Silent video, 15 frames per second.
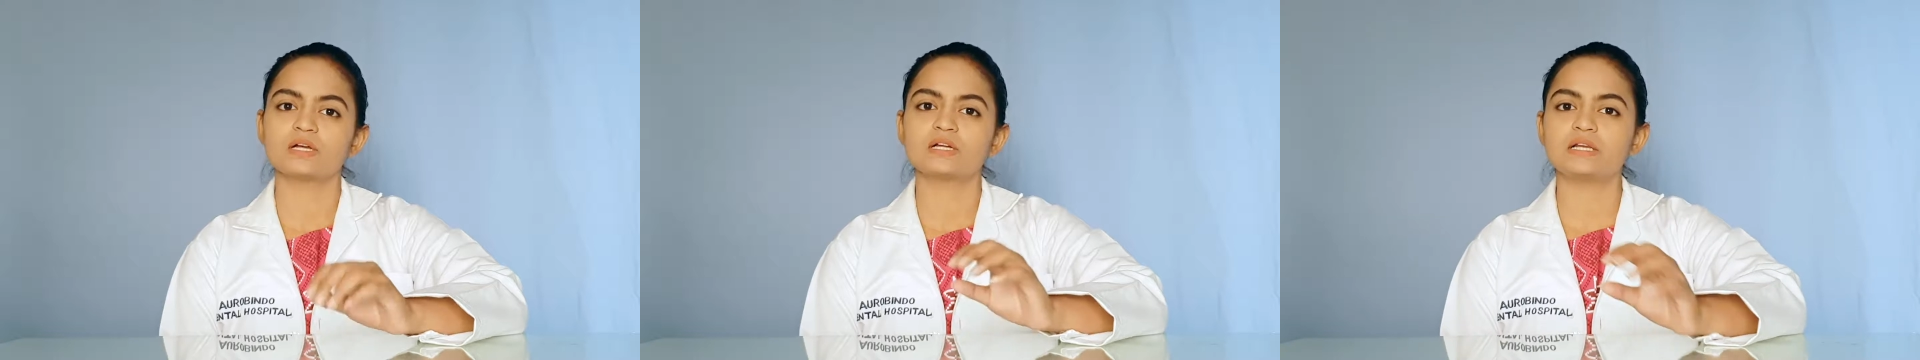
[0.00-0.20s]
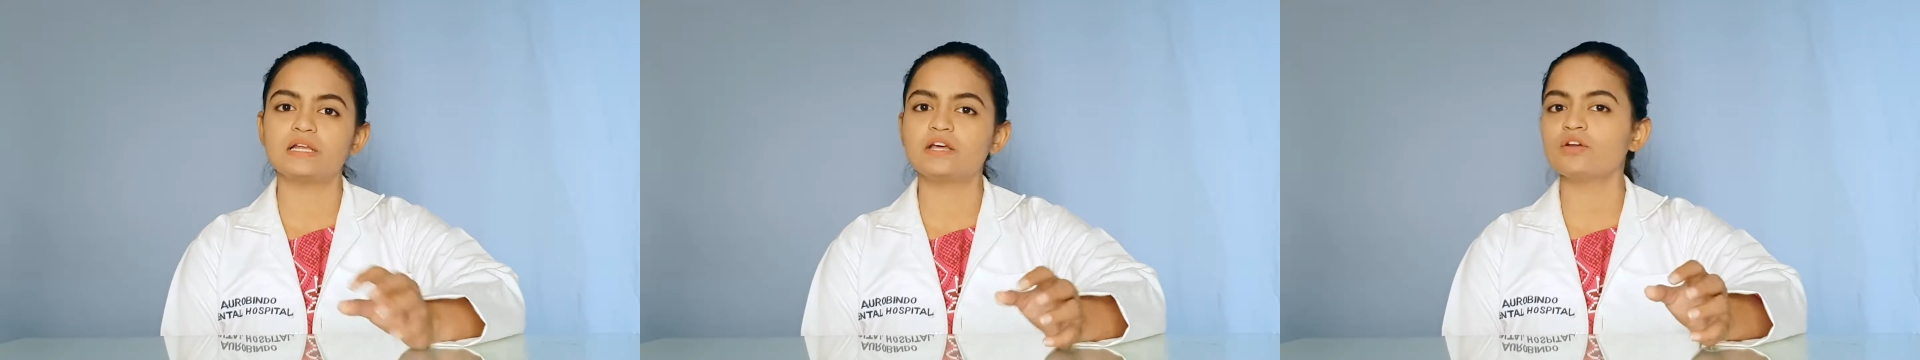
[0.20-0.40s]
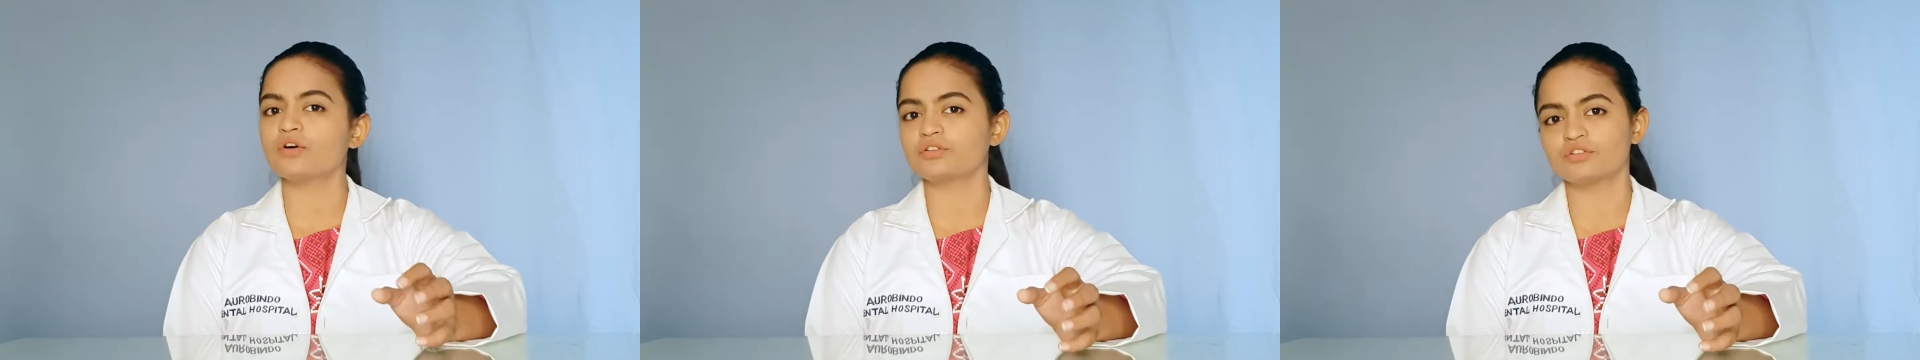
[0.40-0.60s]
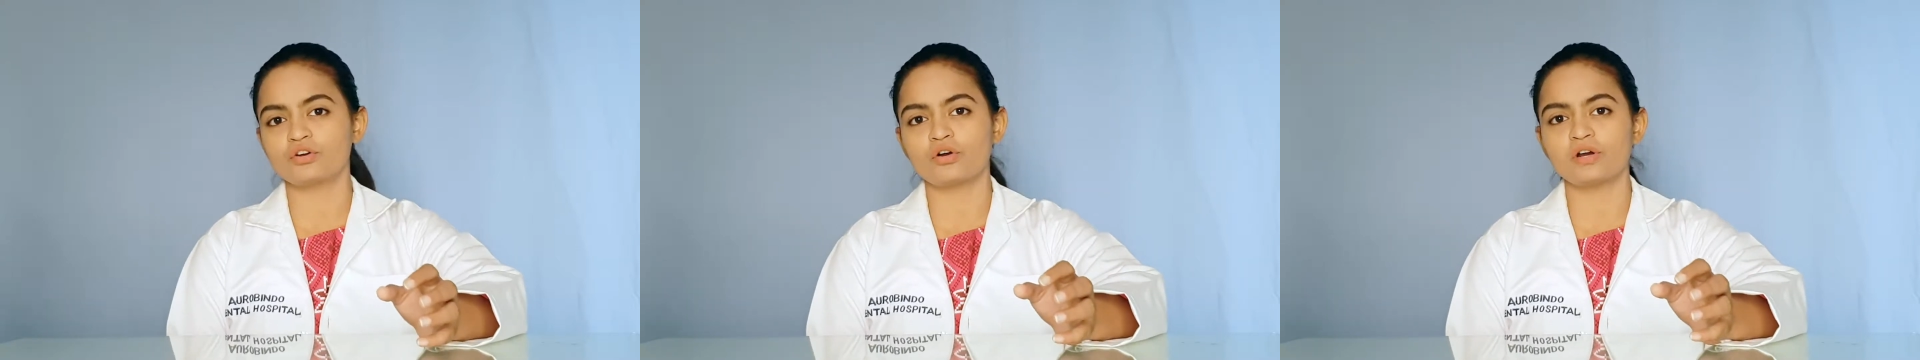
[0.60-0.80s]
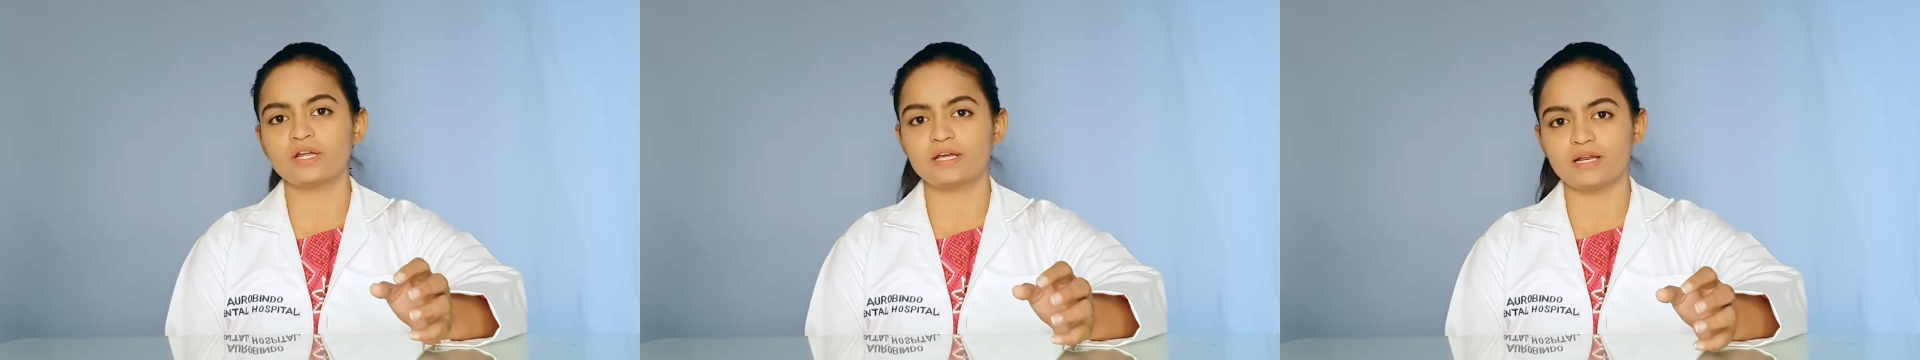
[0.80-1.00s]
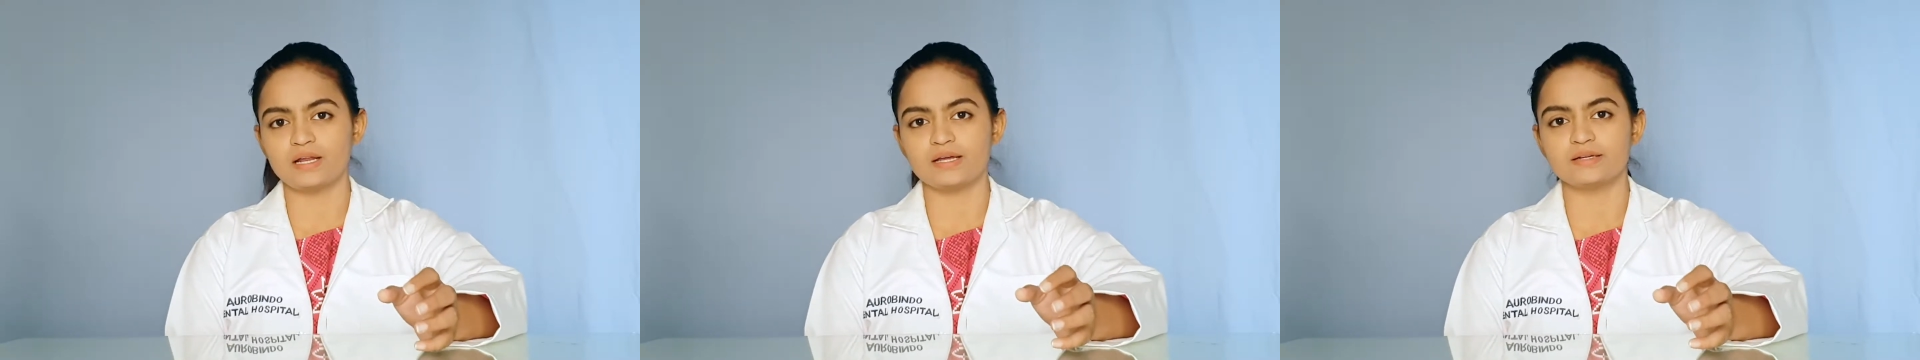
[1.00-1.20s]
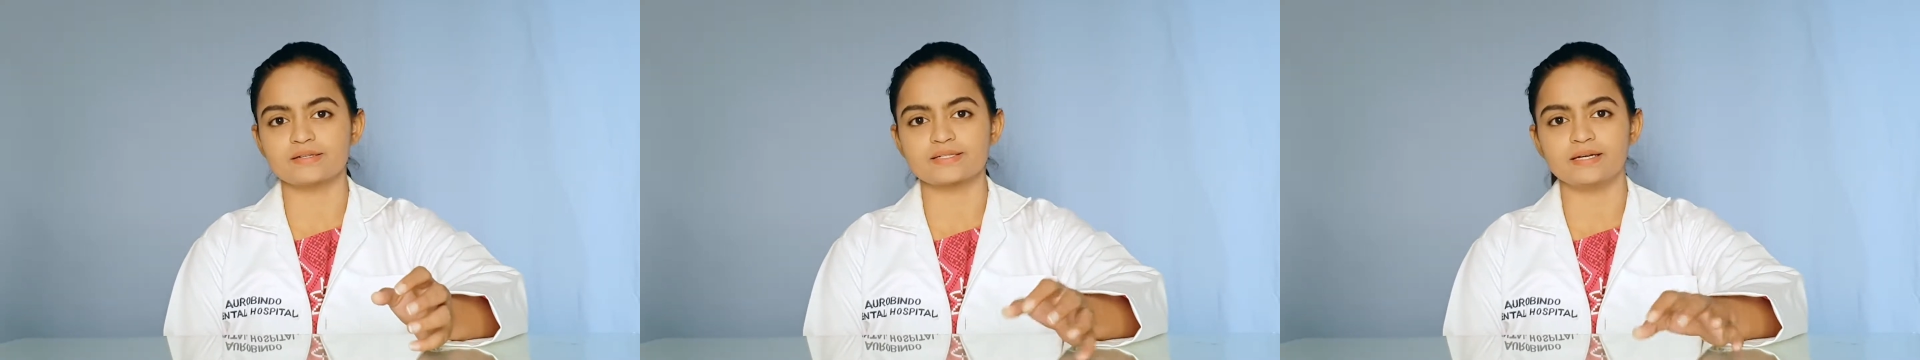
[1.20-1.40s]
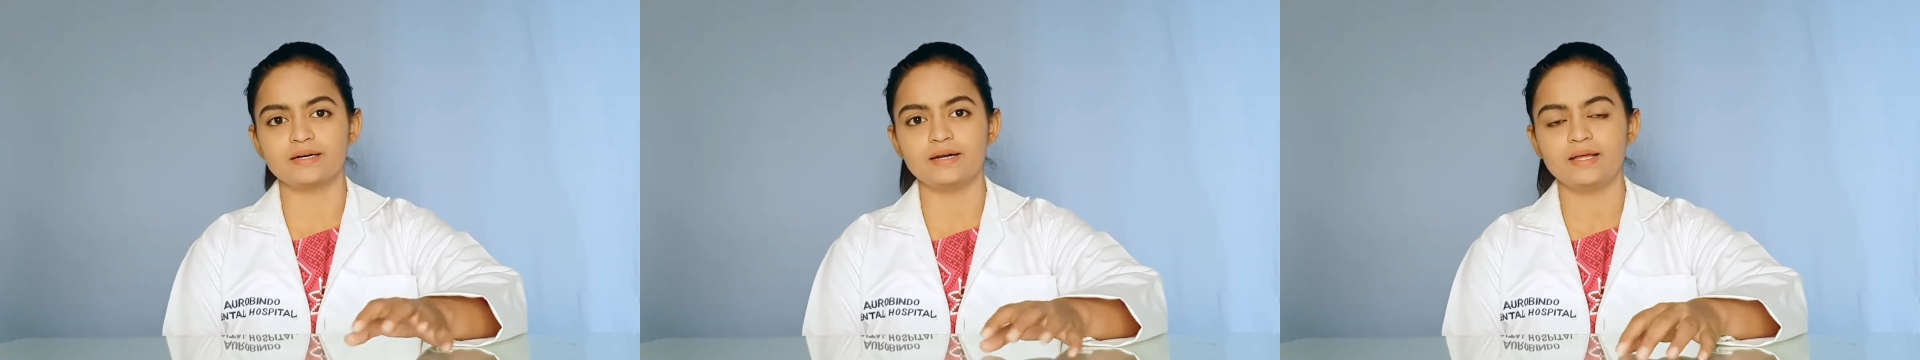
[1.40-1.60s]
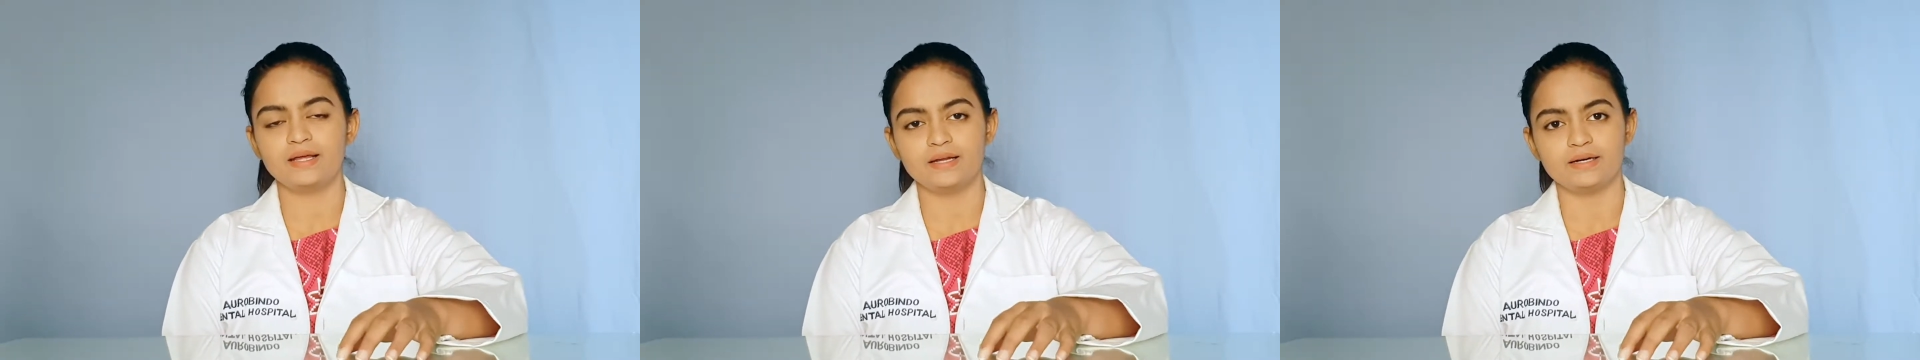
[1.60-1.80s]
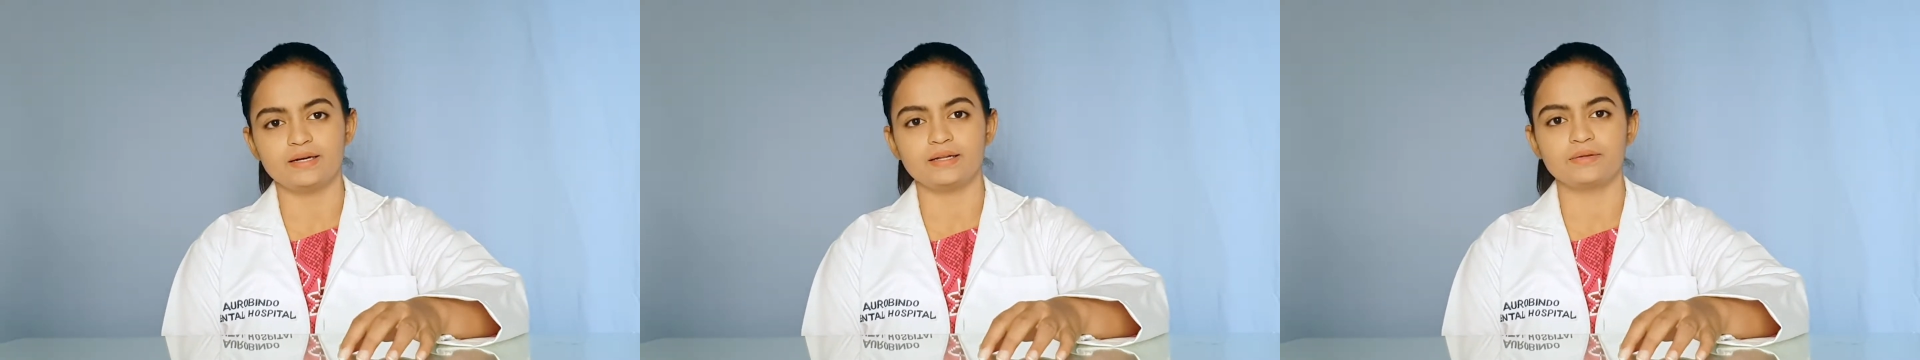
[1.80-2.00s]
క్లియర్ ఆర్థోడాంటిక్ అలైనర్స్ అంటే
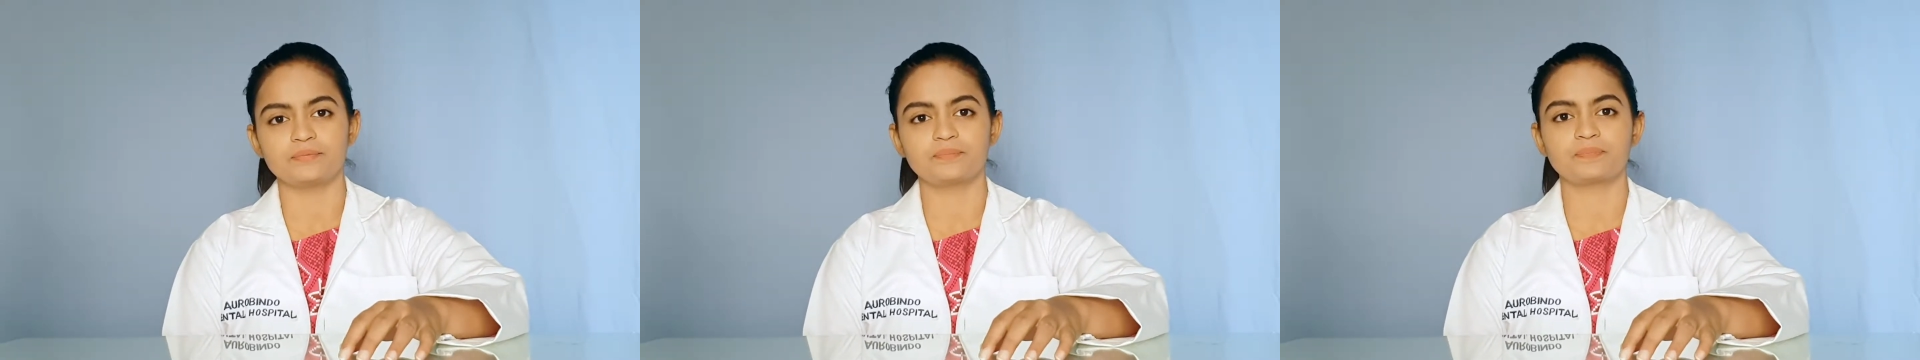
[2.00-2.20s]
ఏంటి